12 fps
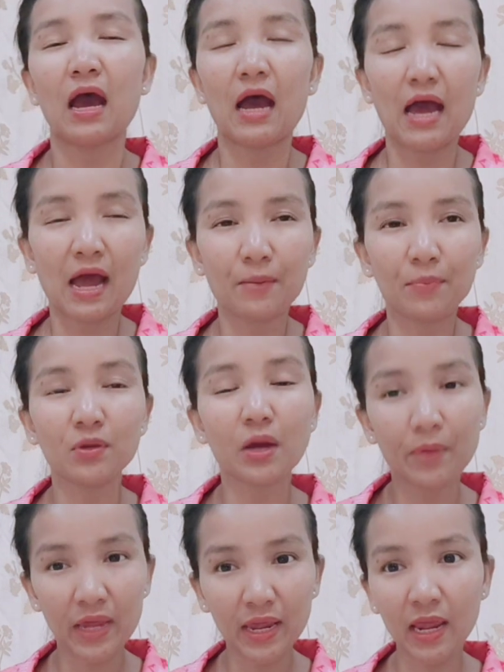อ่าเพื่อ
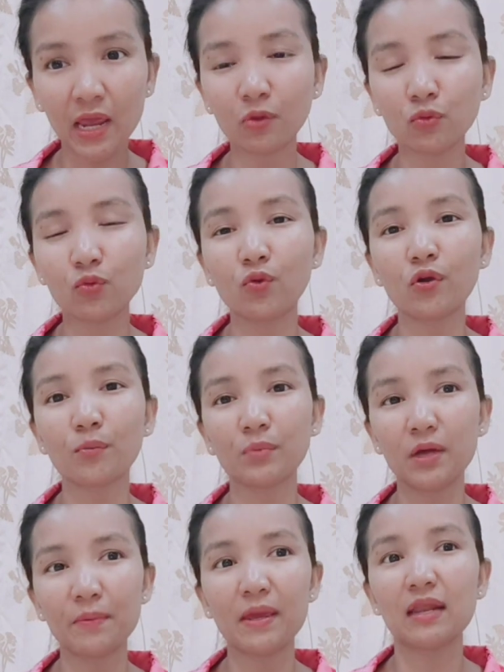แพ้นะทุกคนเพื่
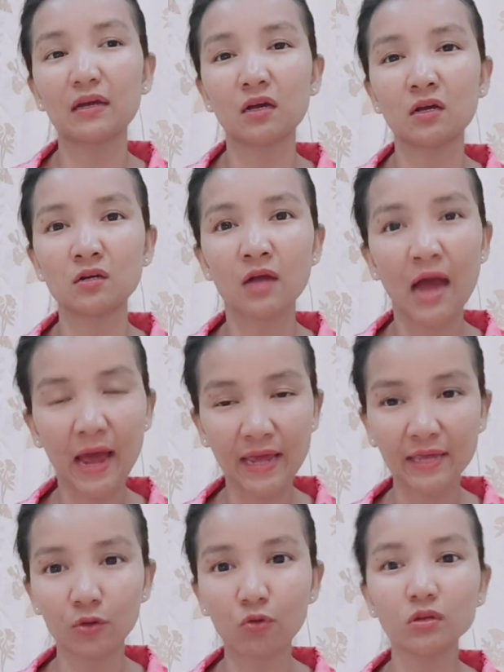อแพ้แล้วก็คือหาย
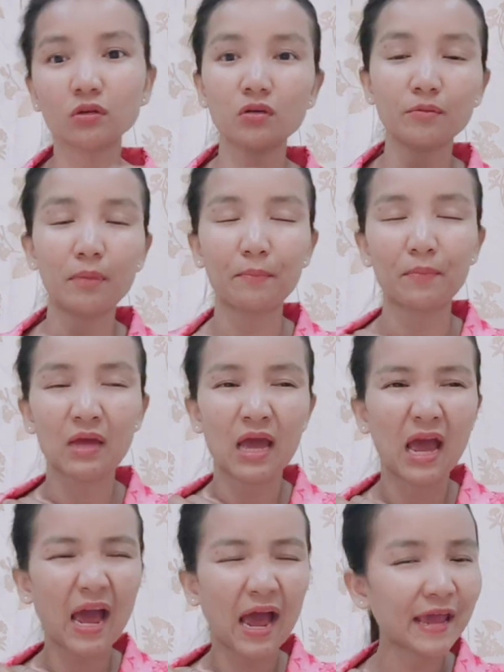คนอื่นแบบ
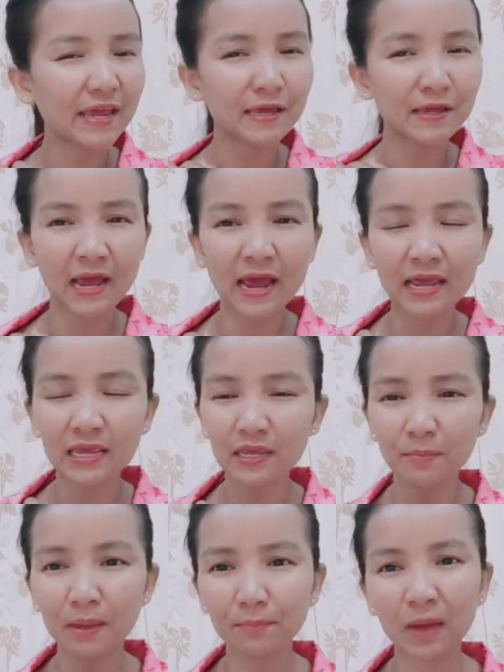ห้ให้
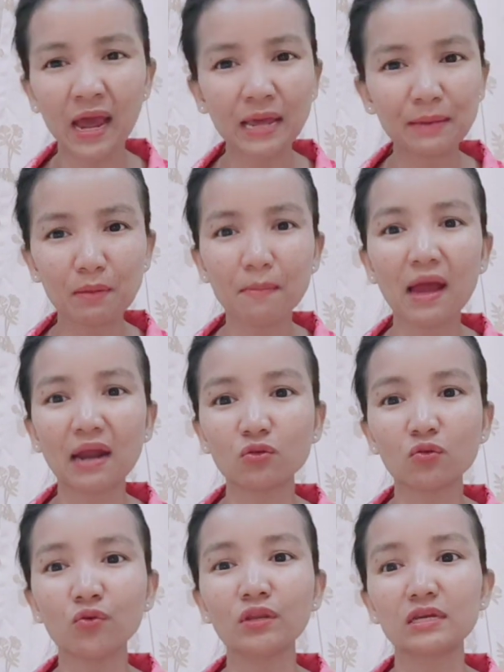แบบห้มากๆ
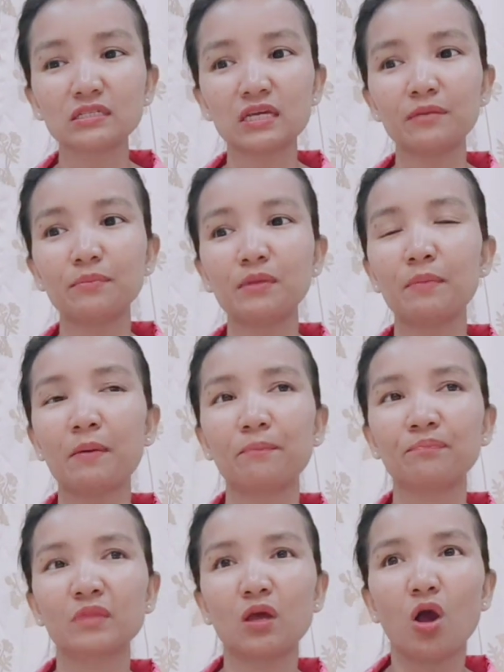ทุกคนอย่างเช่นมีแบบ
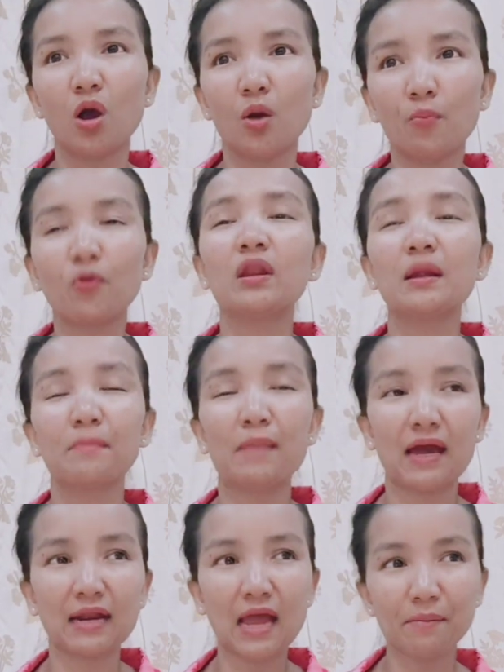คนละหมา
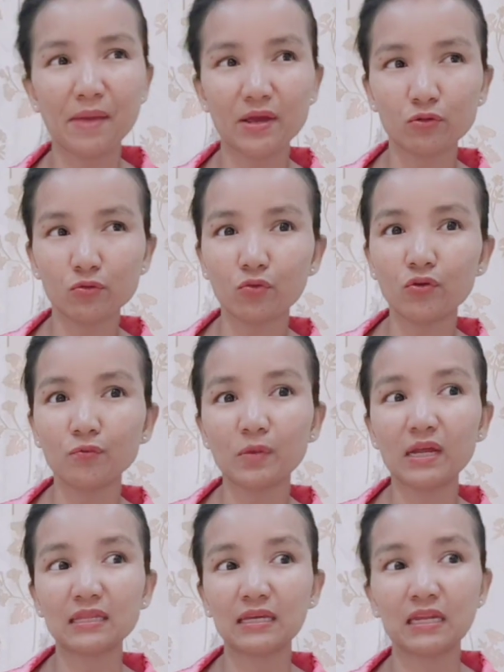กหลากหมายทุกคนเว
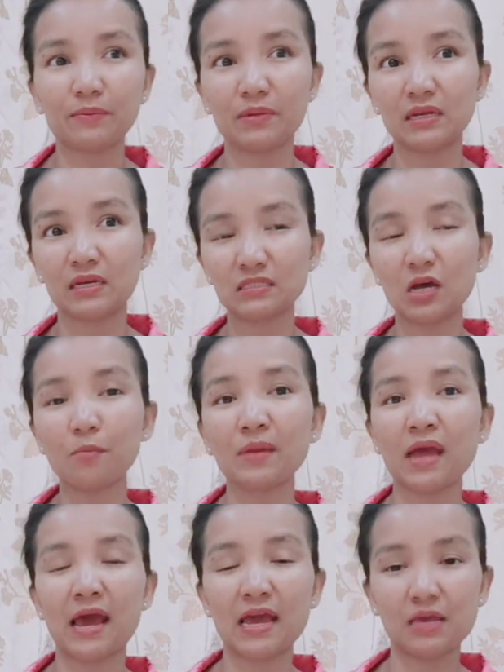ลาเดี๋ยวนี้เป็นกันจะเอาไป
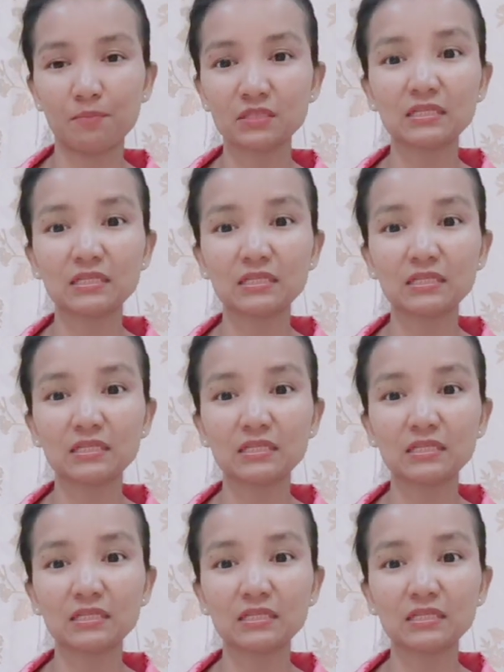หายไปแจ